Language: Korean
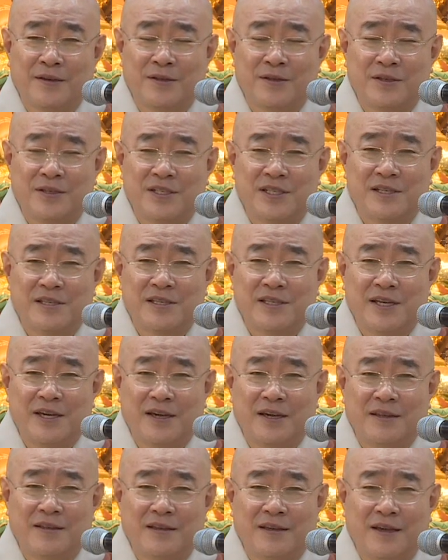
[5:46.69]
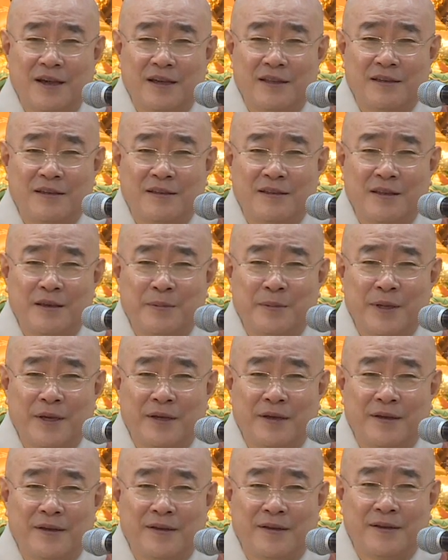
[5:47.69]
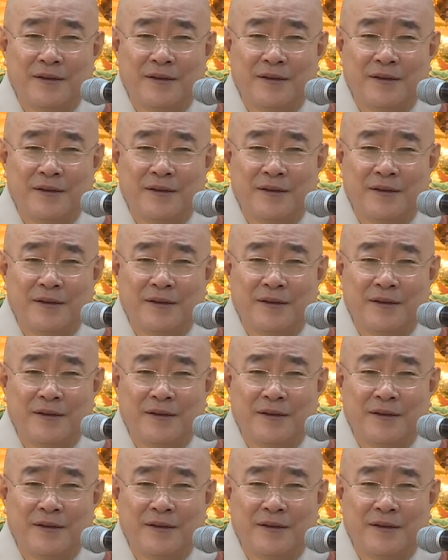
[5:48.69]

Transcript: 어떤 실체가 있는 게 아니기 때문에